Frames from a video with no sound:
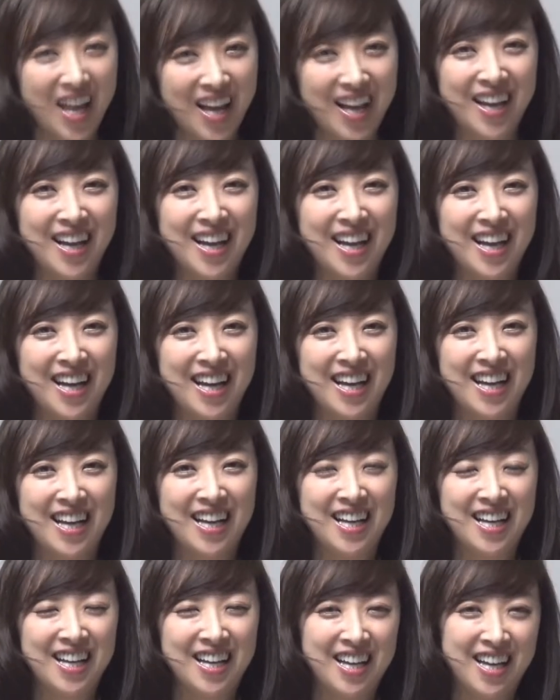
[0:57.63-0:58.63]

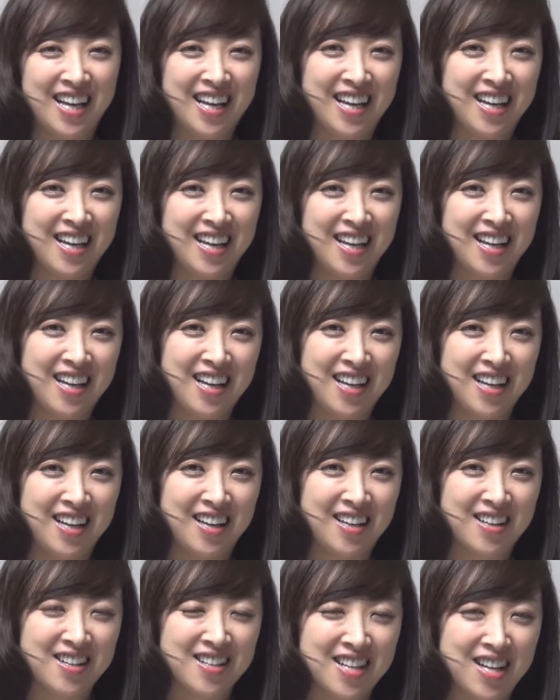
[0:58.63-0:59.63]
えー
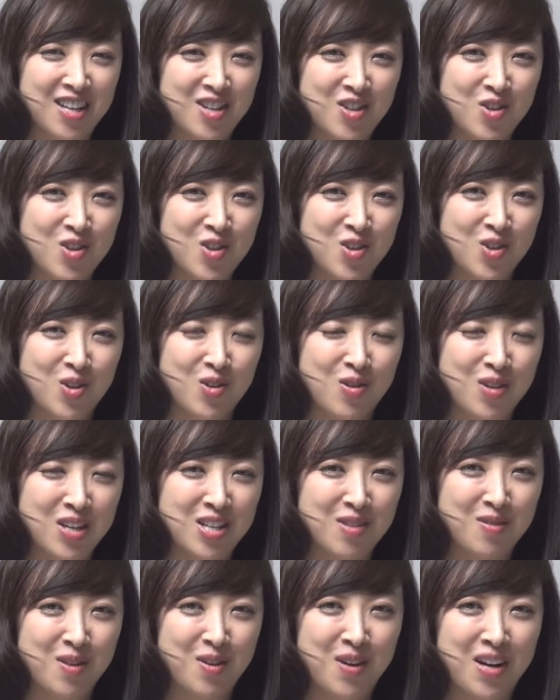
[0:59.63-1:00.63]
最終章上
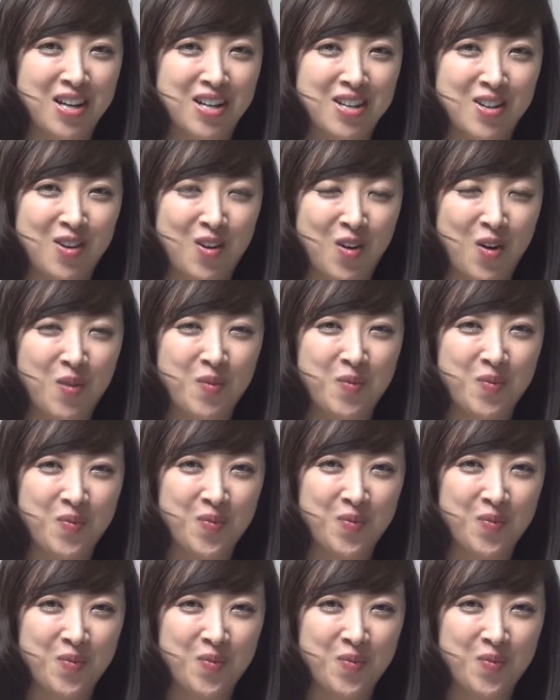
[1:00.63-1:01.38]
島ワールド